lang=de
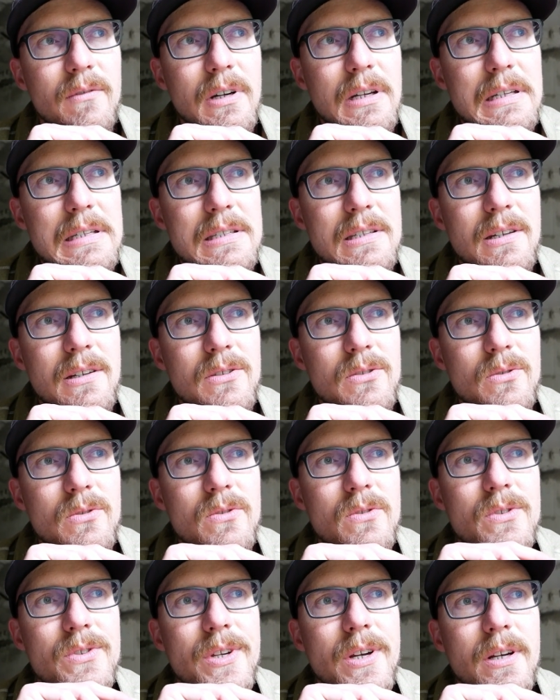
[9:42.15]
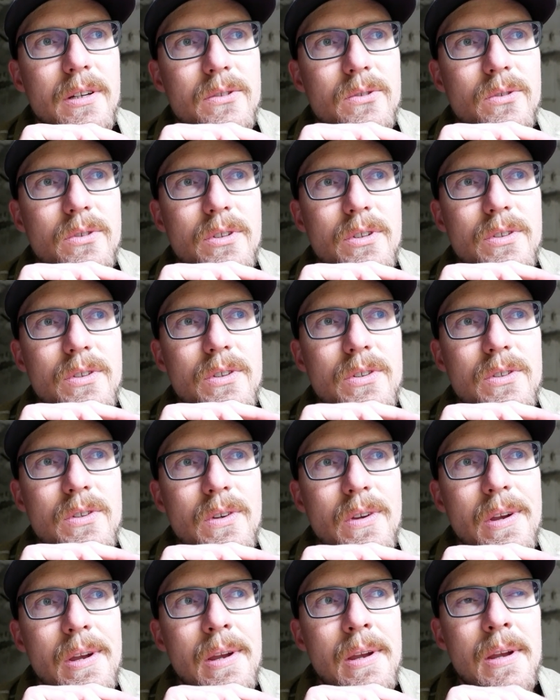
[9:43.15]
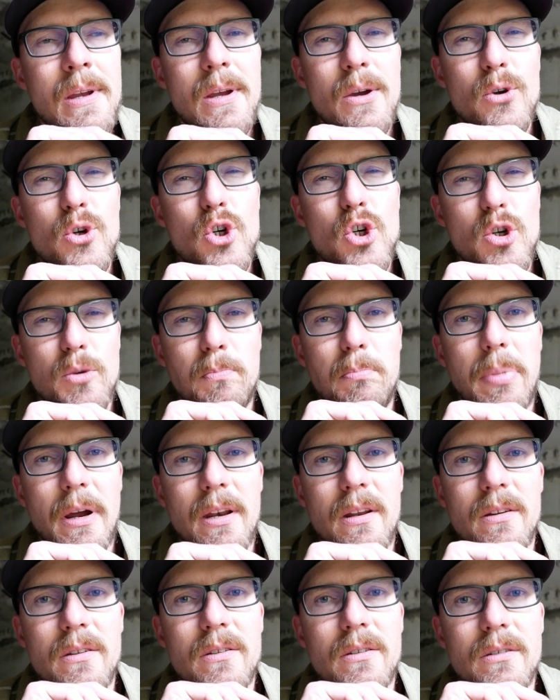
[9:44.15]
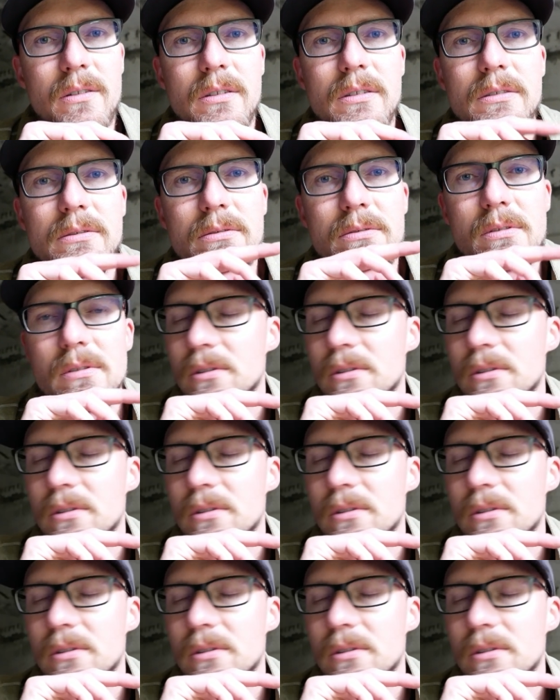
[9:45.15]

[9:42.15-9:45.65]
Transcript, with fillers: war das ja sozusagen so dieses Spannende, ne?